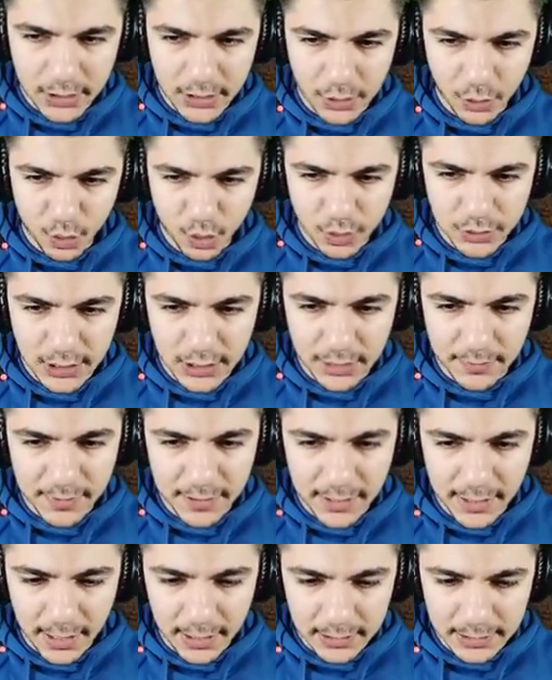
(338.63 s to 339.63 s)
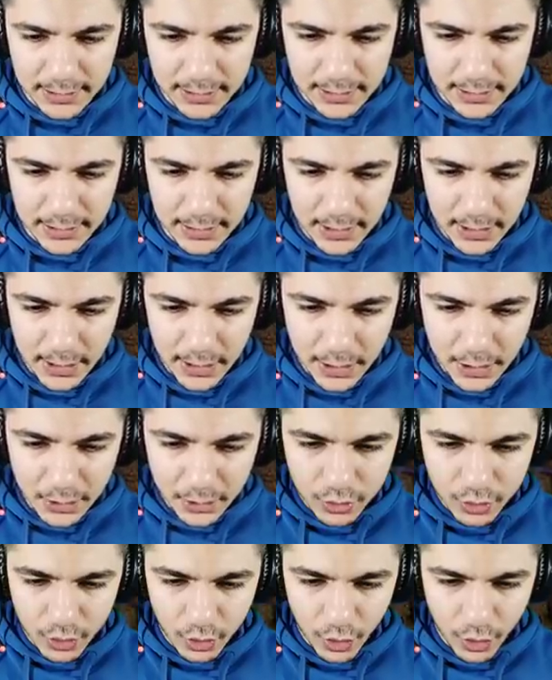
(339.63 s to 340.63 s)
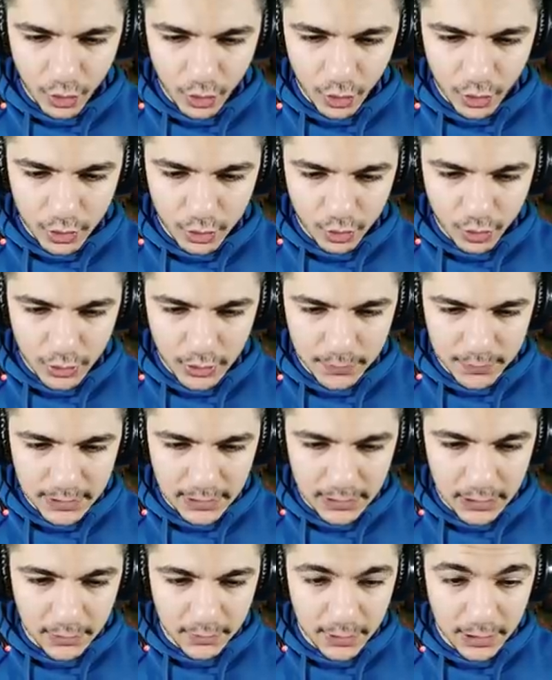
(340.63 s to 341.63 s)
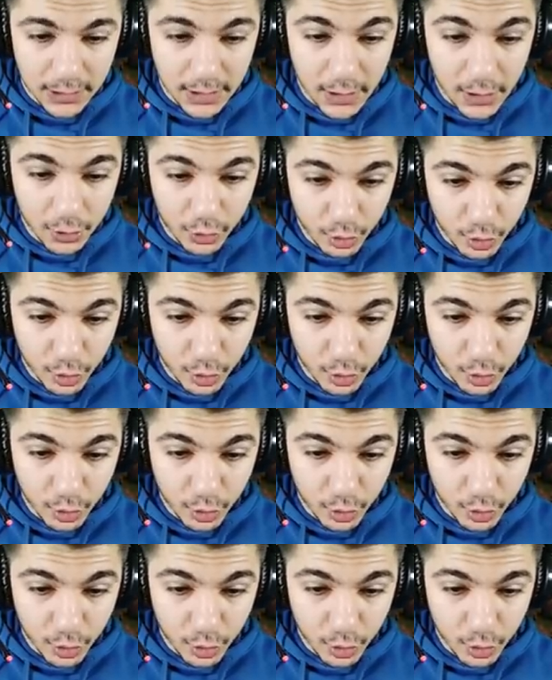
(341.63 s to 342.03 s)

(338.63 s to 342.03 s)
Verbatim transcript: 250 binini aldık. Şöyle şuraya bir tane daha bırak.